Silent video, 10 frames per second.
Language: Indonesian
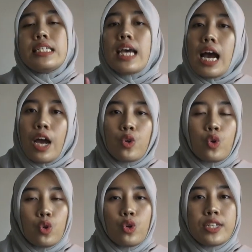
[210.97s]
Jangan
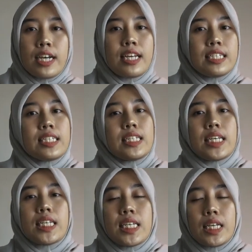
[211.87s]
dulu jajan
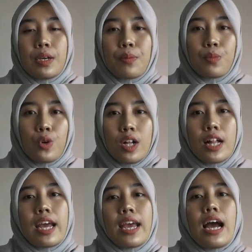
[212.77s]
cici-cici
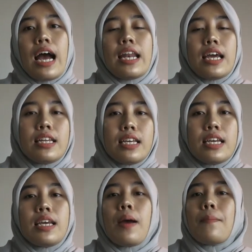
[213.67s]
ngebul yang ada
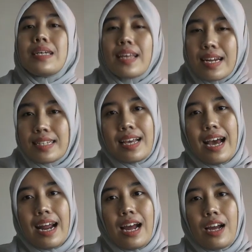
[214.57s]
di pasaran
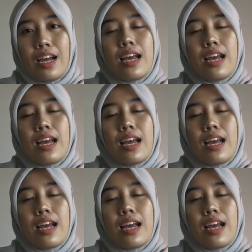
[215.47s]
sekarang.